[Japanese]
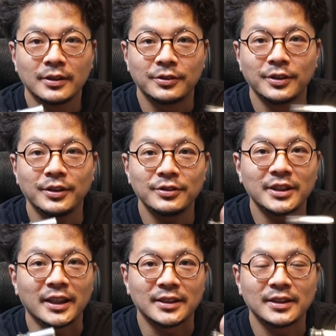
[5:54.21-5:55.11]
釘打
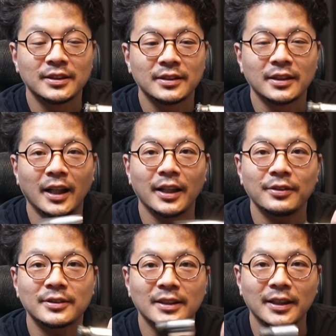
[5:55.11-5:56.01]
つやつあれ
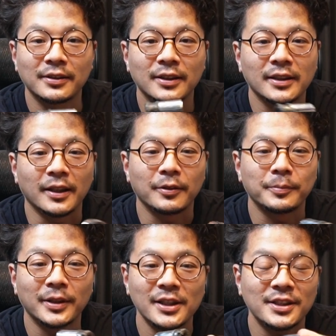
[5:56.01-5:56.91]
を使ってくださいこう
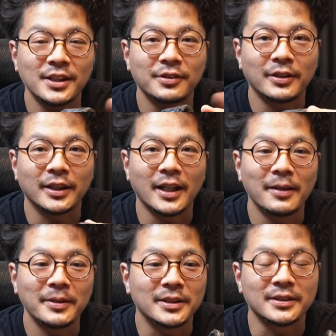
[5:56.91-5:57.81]
プラスチックは
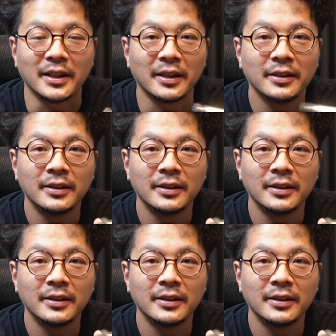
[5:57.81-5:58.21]
ダメですね